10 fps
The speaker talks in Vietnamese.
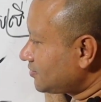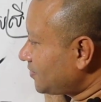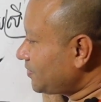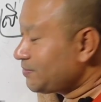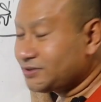
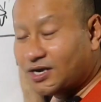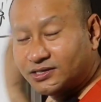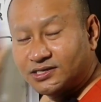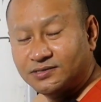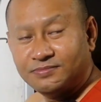làm bếp
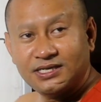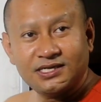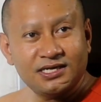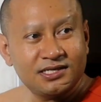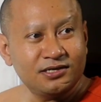sang dương mình
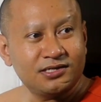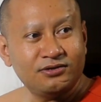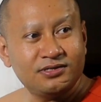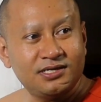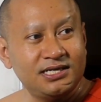tên tới
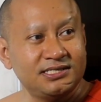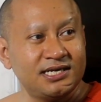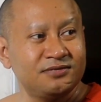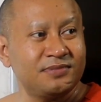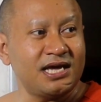trâu riêng
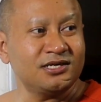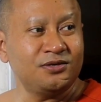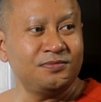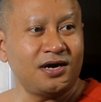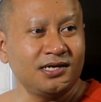cha sầm đánh
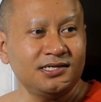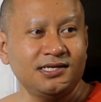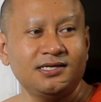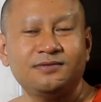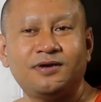cướp ong nè